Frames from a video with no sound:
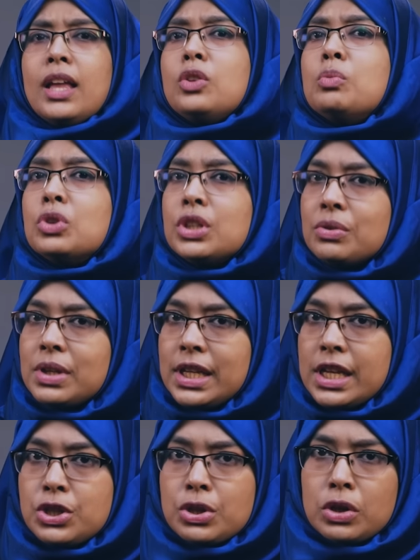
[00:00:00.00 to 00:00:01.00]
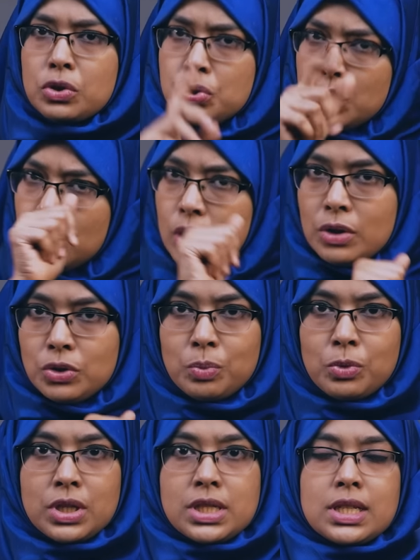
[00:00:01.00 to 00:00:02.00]
এত মোটা হয়ে গিয়েছে কেন চুলগুলাও তো
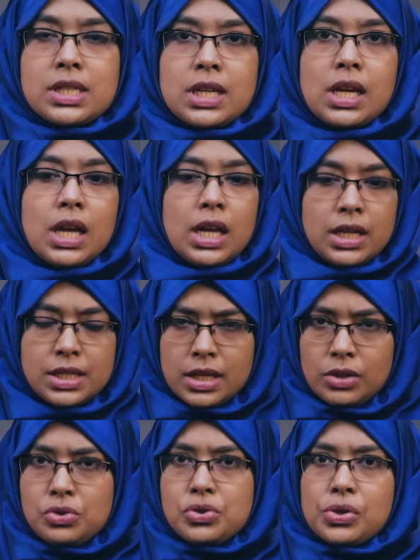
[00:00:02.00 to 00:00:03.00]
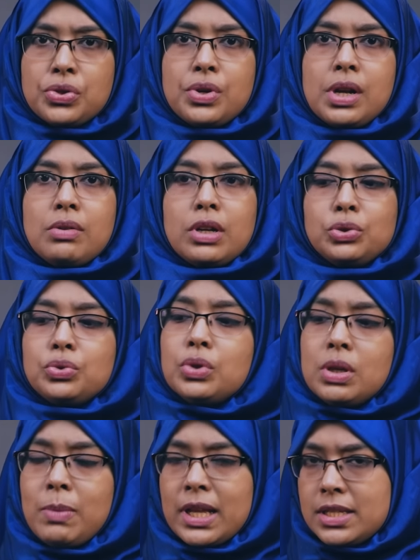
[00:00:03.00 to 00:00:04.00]
পড়ে যাচ্ছে নিজের একটু যত্ন নাও না শুধু
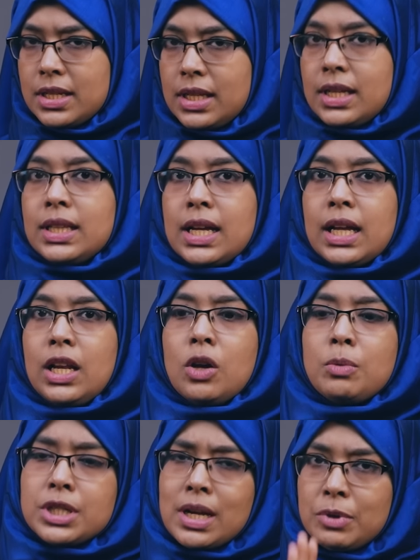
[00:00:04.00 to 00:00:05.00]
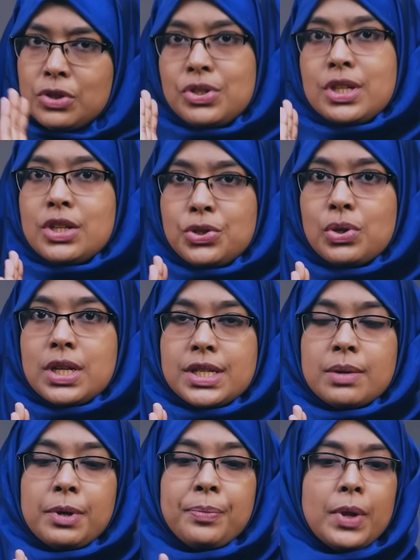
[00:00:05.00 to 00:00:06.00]
কি বাচ্চার দিকে তাকালে হবে স্বামী তো ছেড়ে চলে
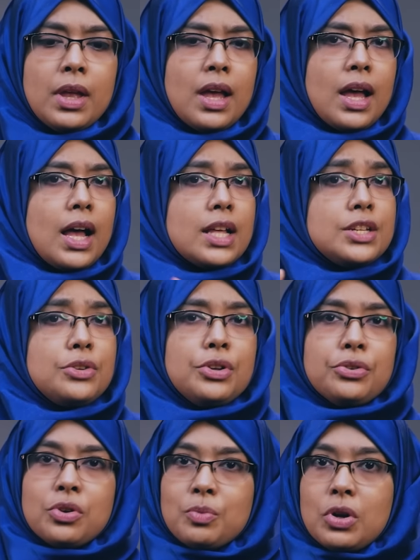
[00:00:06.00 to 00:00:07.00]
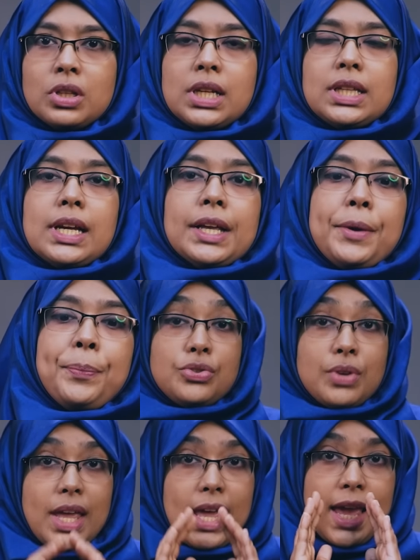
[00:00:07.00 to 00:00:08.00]
যাবে হাজারো এরকম কথা থাকে
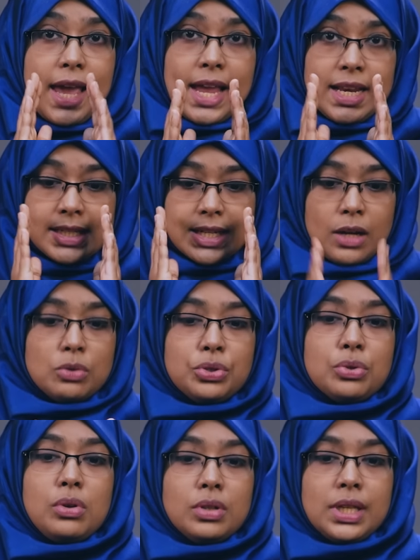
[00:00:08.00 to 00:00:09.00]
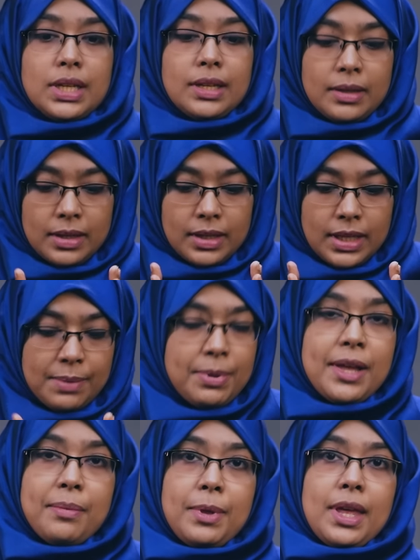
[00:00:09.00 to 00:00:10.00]
সো এই ডাউটগুলো থেকে
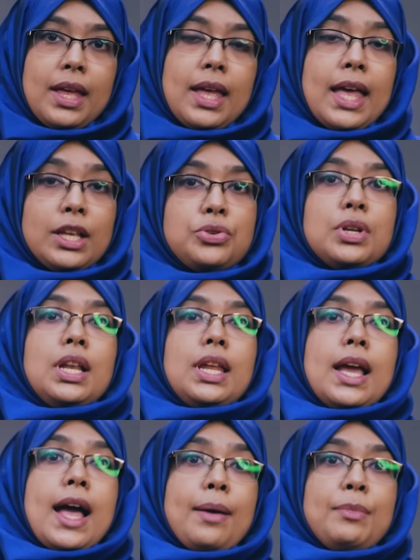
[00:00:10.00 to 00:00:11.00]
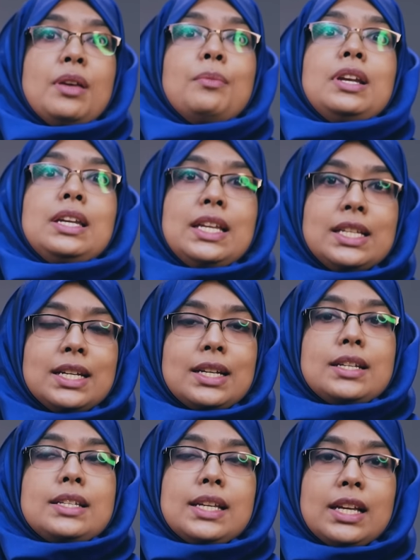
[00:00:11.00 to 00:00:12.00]
কিভাবে অ্যাকচুয়ালি আমি আমার নিজের
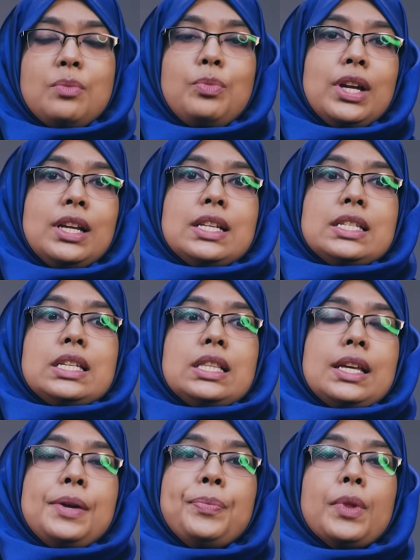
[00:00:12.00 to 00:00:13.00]
সেকেন্ড প্রেগনেন্সিতে